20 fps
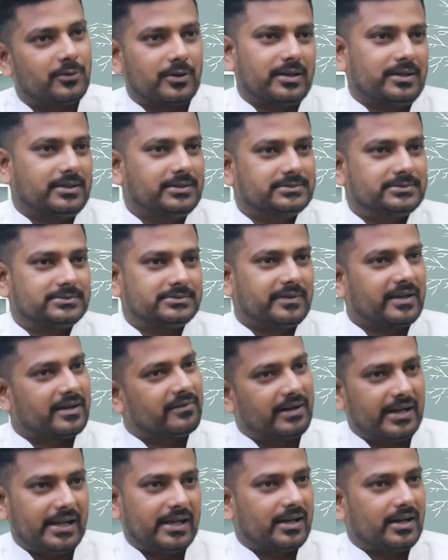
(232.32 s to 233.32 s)
தான் போனாரு
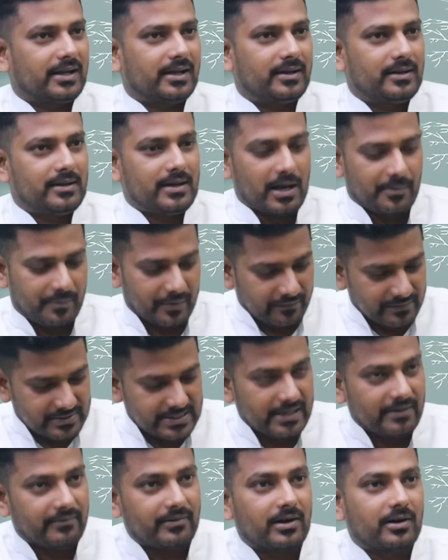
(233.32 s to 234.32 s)
வேற வழி இல்ல இப்ப
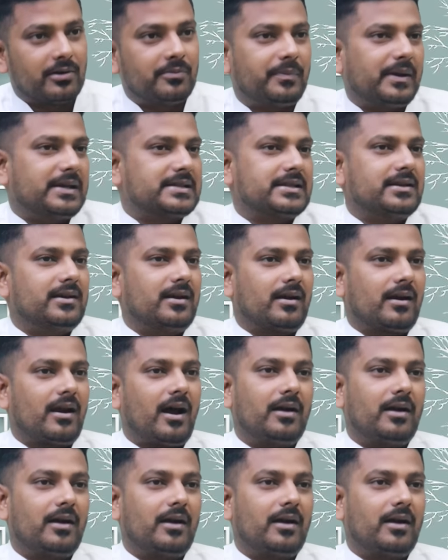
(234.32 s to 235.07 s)
விஜய் அவர்களும் பேசுறாரு